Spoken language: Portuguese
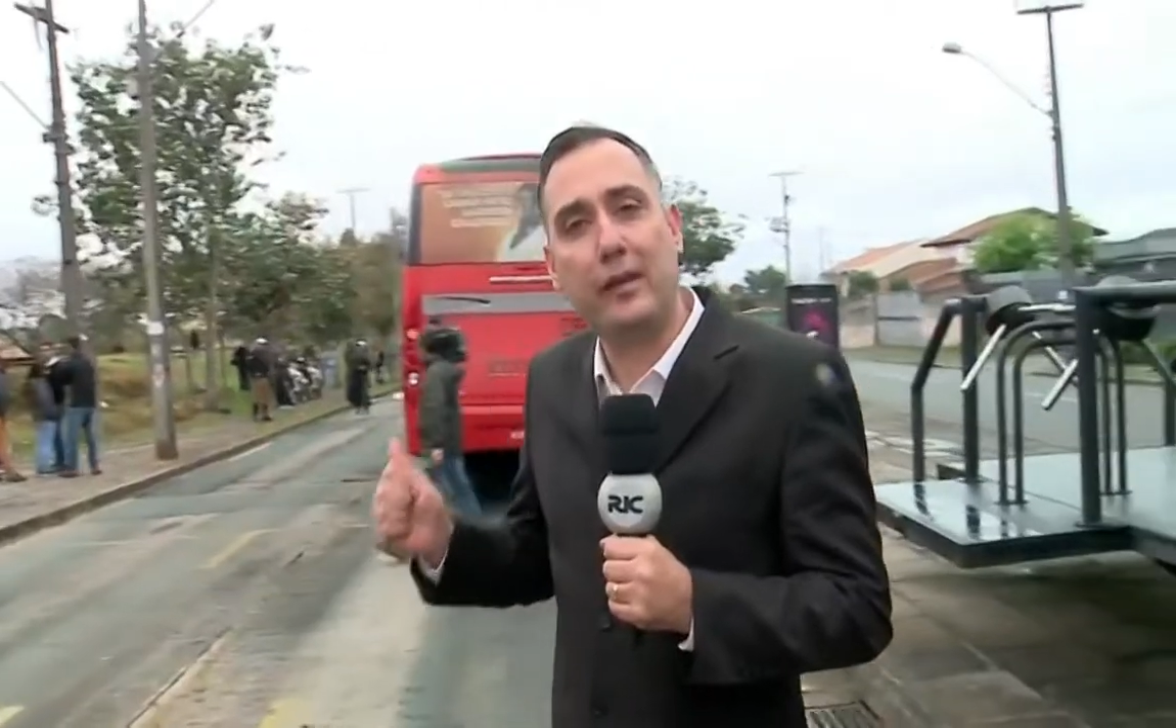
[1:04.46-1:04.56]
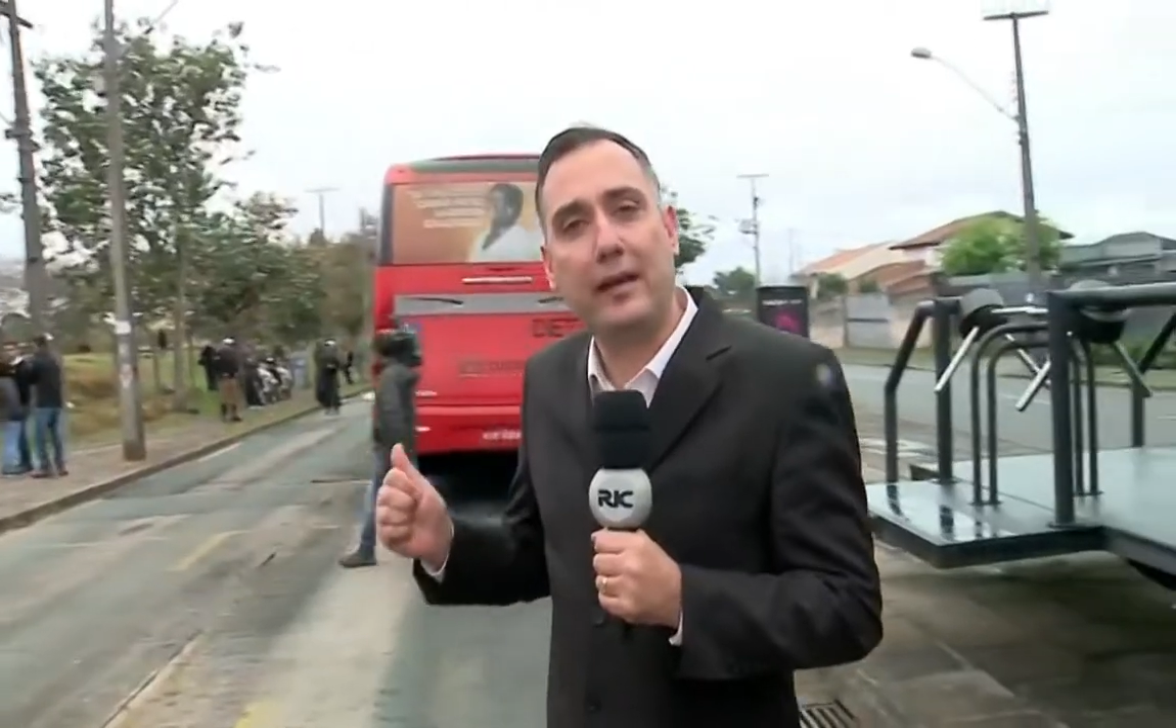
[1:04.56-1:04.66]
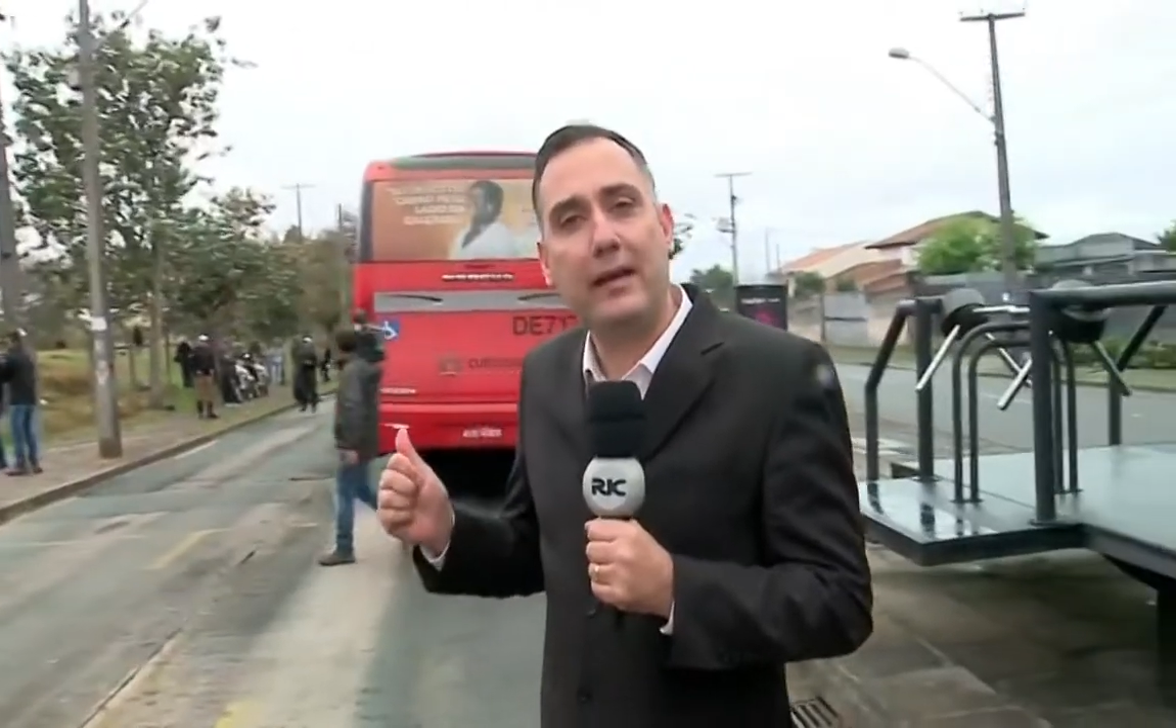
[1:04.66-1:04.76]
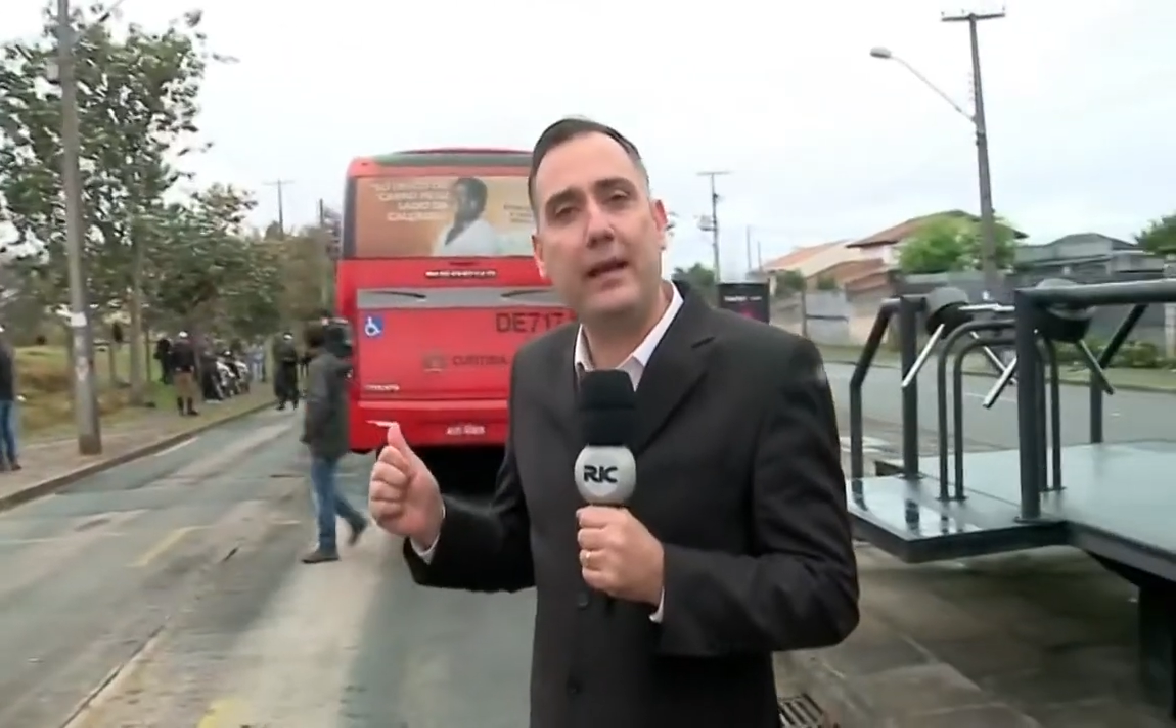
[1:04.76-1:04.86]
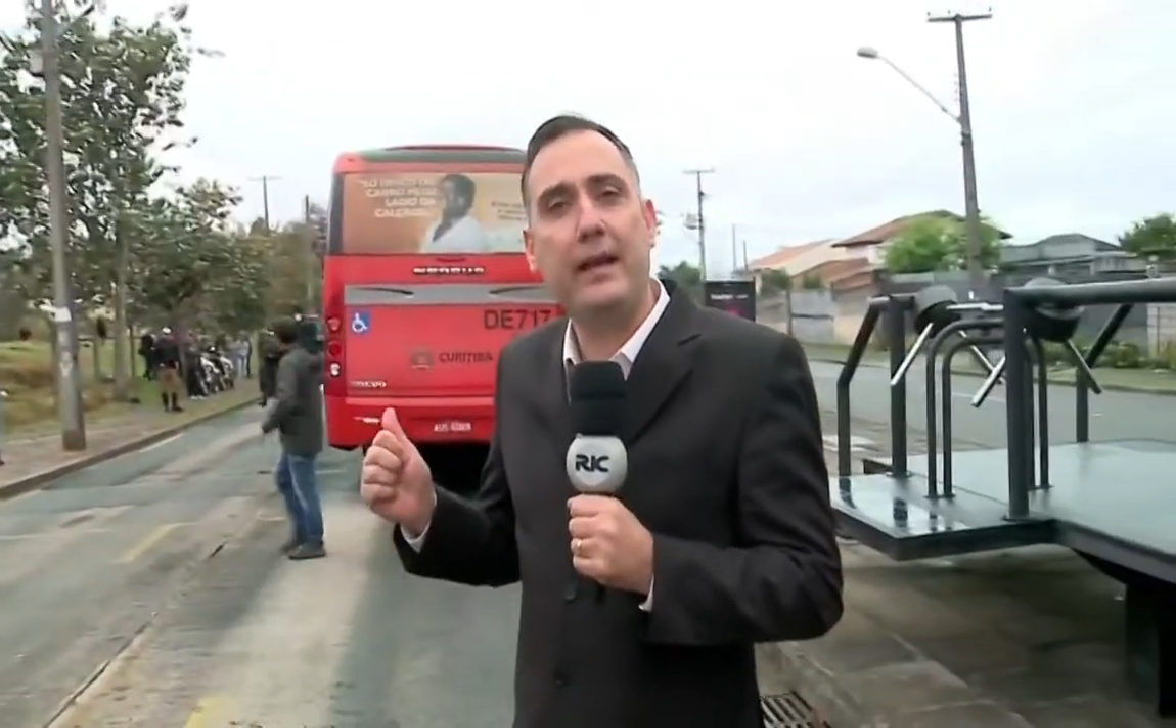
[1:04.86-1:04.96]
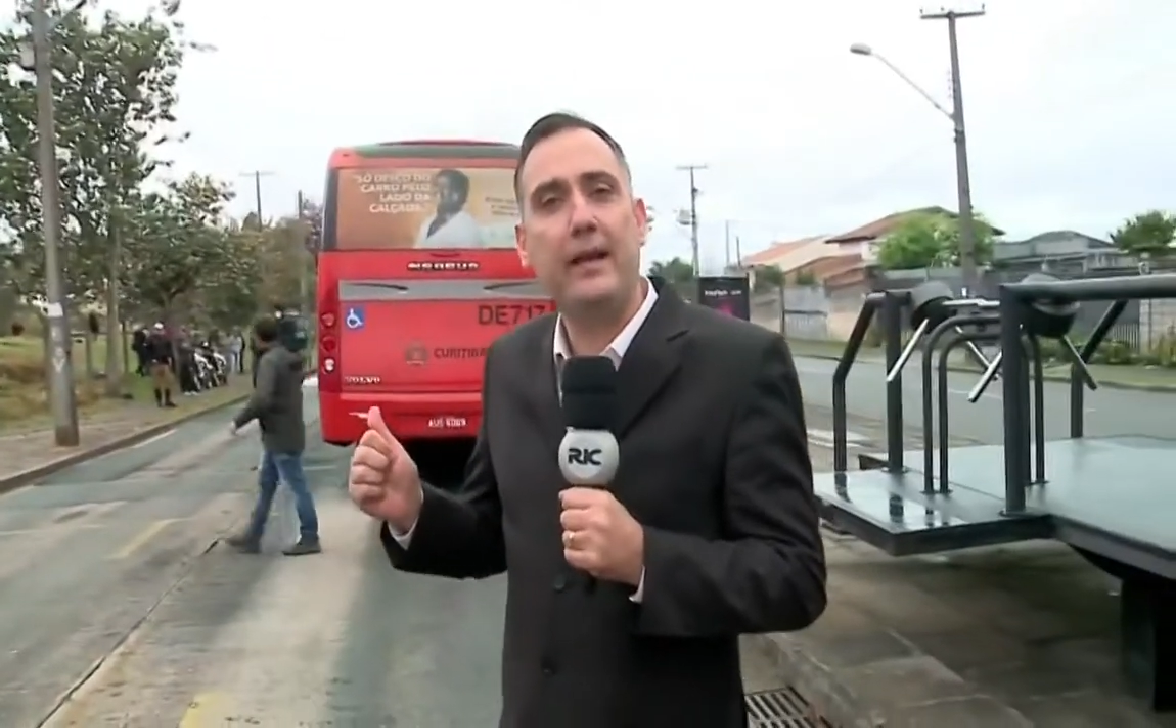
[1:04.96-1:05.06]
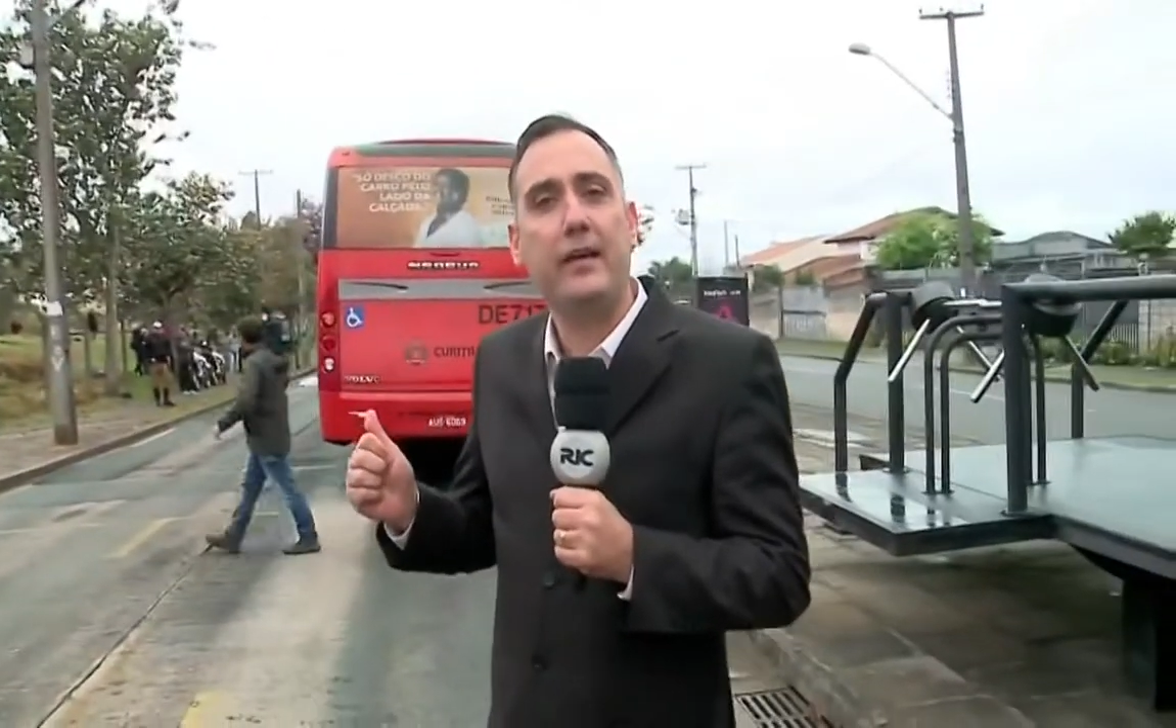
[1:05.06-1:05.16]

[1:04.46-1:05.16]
ali